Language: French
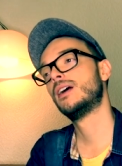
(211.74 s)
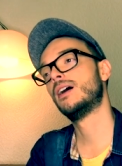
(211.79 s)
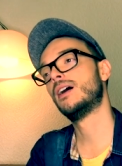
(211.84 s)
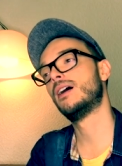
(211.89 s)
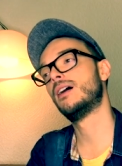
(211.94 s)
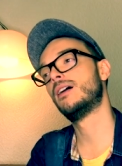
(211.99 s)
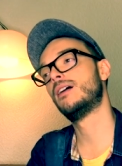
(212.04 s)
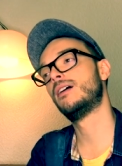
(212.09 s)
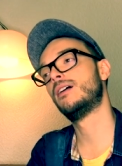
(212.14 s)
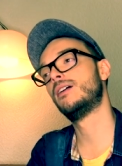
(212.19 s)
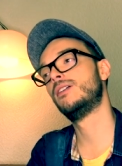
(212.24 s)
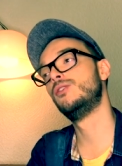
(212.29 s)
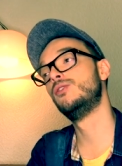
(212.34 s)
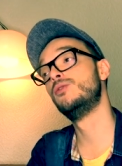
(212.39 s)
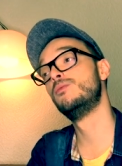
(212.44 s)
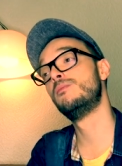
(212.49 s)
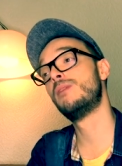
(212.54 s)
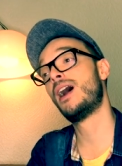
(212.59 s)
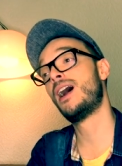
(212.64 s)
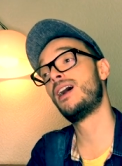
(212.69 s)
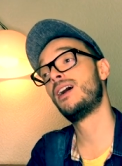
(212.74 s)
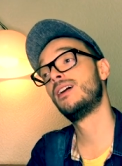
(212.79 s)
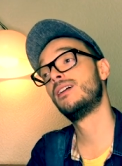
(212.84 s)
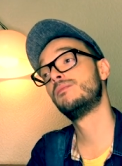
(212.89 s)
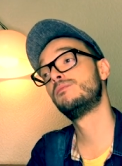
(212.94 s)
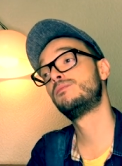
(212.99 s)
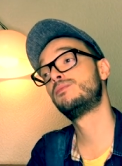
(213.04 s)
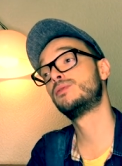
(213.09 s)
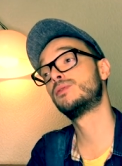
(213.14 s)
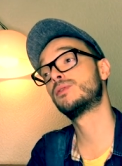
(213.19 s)
Euh, le mât,
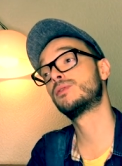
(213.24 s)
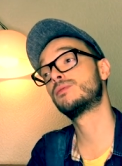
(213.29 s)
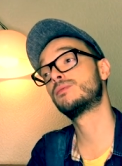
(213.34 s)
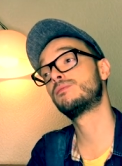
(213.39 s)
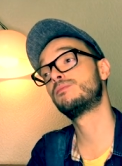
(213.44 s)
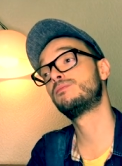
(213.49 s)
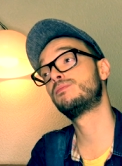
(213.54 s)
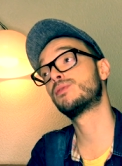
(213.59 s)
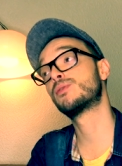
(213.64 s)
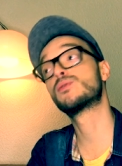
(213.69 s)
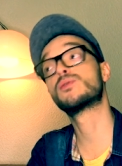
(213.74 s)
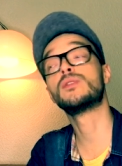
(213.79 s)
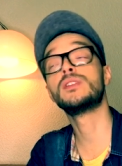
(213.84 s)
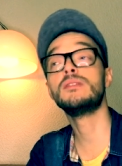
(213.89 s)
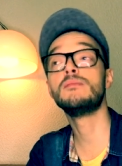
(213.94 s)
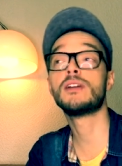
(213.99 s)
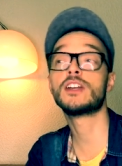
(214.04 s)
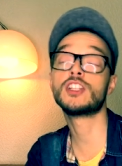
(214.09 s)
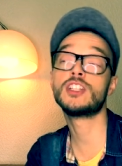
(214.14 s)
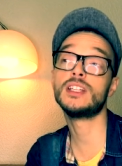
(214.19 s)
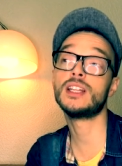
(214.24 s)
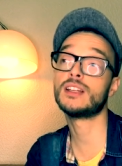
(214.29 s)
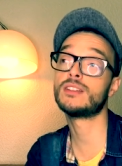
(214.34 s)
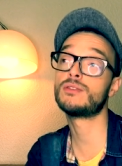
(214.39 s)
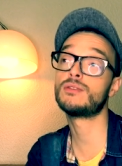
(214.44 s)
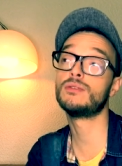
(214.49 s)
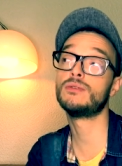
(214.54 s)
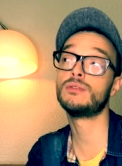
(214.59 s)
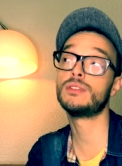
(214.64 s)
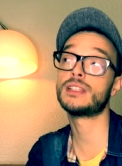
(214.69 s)
pour, pour son
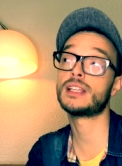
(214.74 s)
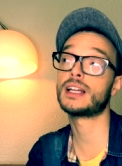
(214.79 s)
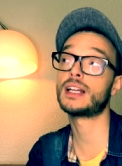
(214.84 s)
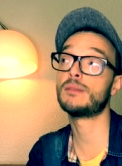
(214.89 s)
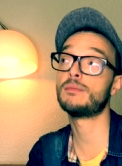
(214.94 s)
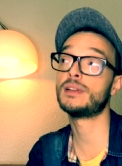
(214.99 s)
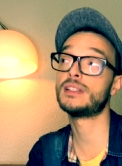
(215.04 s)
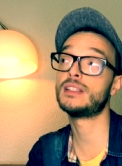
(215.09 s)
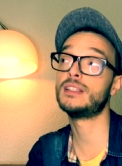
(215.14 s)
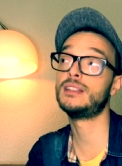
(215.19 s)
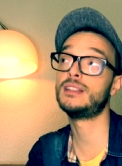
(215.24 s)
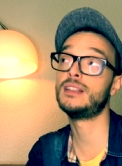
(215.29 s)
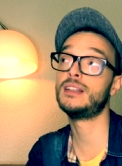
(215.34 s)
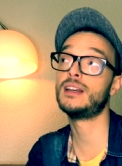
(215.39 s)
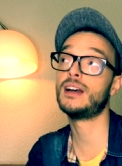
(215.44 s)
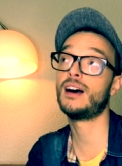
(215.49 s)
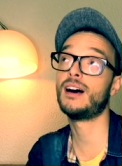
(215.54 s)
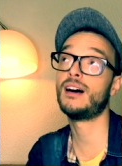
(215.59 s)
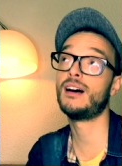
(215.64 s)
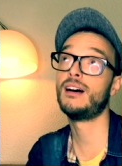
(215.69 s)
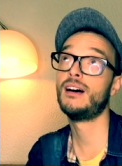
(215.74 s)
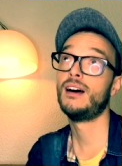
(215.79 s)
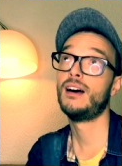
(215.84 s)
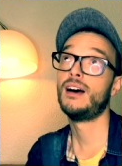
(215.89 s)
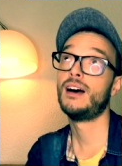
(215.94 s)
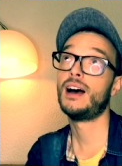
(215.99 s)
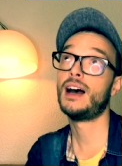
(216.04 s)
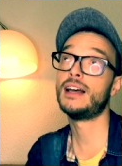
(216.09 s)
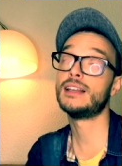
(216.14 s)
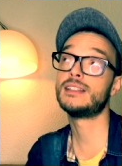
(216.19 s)
imagination et sa capacité à,
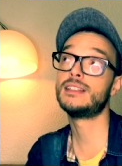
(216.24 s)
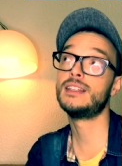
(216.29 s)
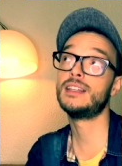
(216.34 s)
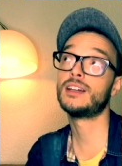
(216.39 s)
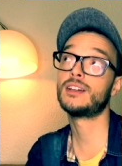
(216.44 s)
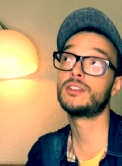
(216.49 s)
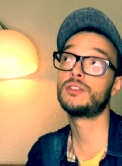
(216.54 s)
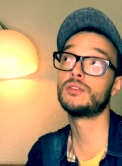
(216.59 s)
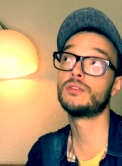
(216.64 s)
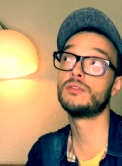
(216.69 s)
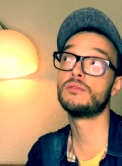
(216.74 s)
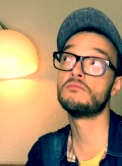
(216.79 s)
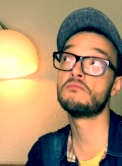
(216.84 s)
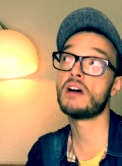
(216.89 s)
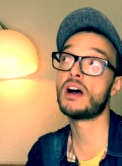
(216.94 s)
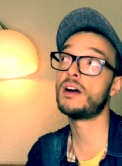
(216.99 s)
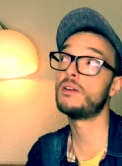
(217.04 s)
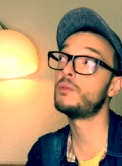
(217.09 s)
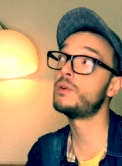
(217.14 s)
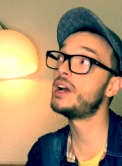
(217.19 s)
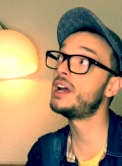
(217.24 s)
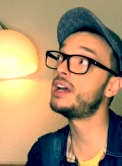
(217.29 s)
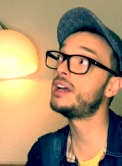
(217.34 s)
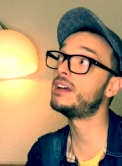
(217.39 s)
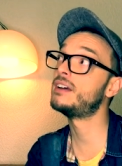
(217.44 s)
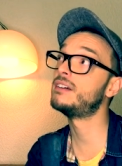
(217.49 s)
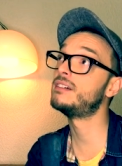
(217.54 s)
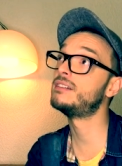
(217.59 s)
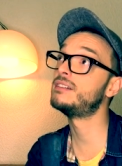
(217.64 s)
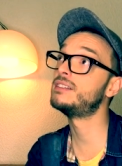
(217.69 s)
se dire que, bah
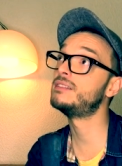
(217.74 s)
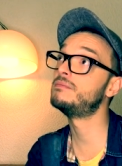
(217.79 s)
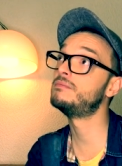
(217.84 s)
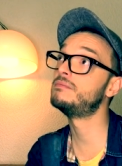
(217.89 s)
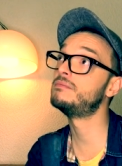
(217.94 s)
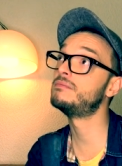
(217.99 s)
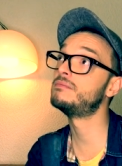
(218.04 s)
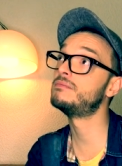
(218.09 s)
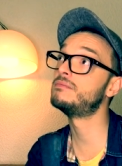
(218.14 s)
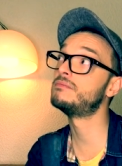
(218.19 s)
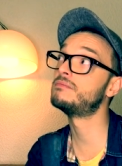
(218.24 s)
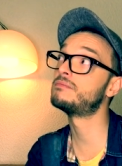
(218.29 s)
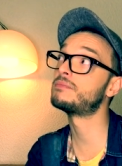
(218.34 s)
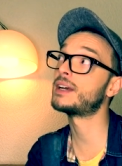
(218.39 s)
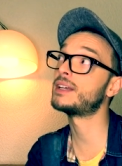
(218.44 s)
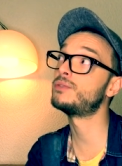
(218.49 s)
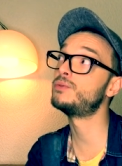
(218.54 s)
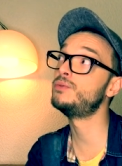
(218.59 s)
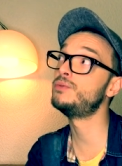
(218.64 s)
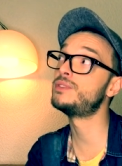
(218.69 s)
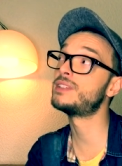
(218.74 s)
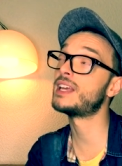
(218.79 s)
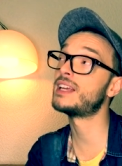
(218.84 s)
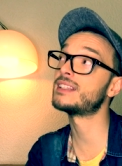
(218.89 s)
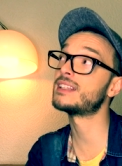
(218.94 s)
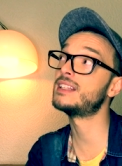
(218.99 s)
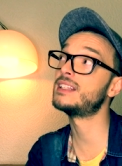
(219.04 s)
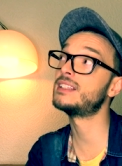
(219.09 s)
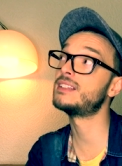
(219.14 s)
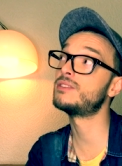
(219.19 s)
ouais, après tout, ça,
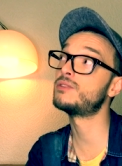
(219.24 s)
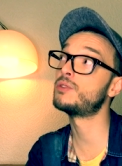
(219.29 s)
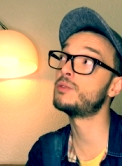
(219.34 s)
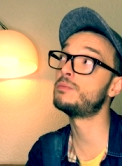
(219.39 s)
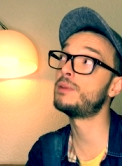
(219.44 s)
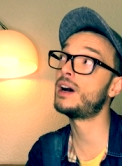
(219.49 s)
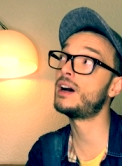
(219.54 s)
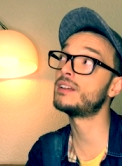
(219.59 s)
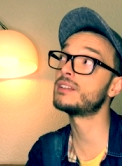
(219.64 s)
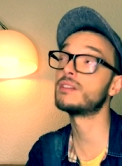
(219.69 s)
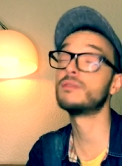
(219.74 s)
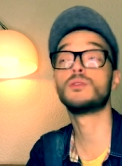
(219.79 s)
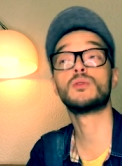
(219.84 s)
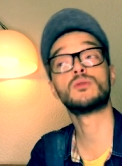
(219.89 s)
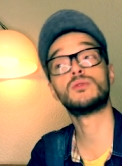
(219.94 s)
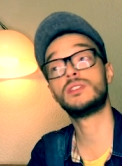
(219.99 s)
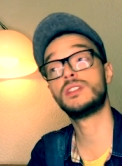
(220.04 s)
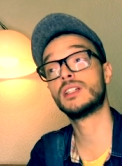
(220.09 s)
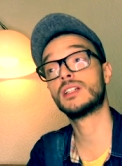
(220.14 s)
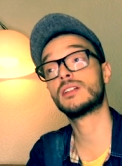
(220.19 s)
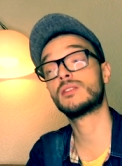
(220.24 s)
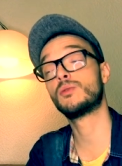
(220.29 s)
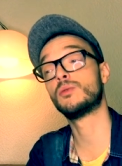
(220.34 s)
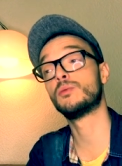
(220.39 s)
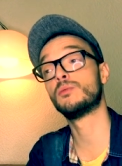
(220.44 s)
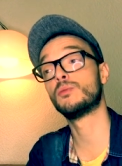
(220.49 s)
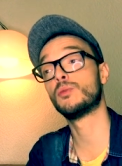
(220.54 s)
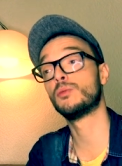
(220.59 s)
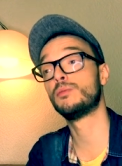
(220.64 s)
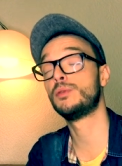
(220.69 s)
ça n'existe pas, ça veut donc dire
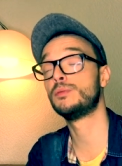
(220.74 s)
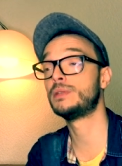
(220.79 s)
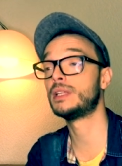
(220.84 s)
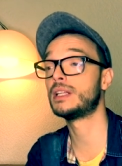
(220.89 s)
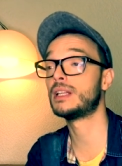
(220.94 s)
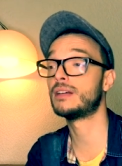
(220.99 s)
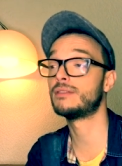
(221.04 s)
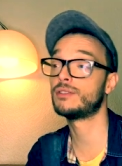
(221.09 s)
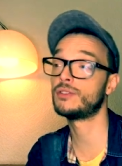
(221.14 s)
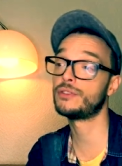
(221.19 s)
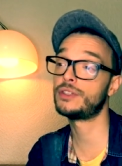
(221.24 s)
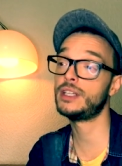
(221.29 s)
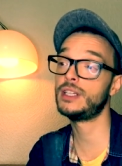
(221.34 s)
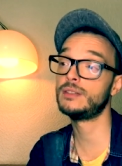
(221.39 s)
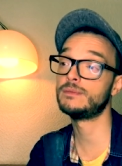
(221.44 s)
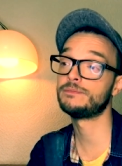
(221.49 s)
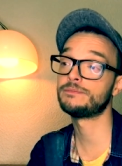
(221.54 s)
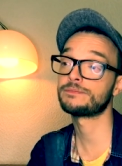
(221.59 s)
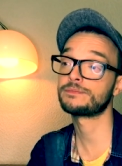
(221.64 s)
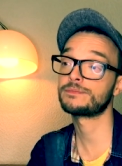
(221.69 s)
qu'on peut peut-être l'inventer.